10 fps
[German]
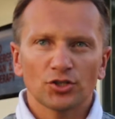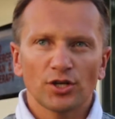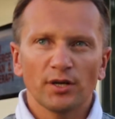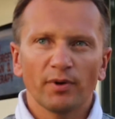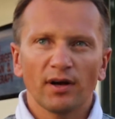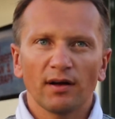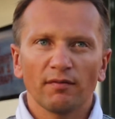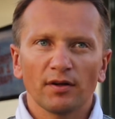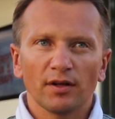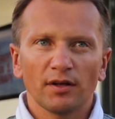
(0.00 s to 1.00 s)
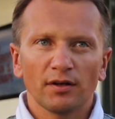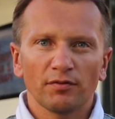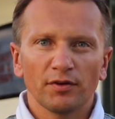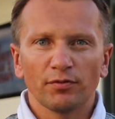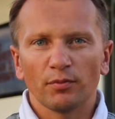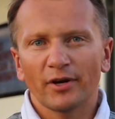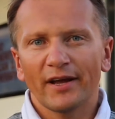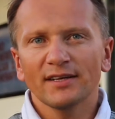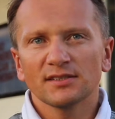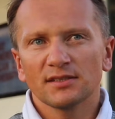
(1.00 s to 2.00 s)
schlimmer äh, wie vom
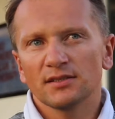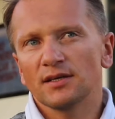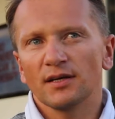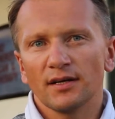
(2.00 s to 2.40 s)
rechts.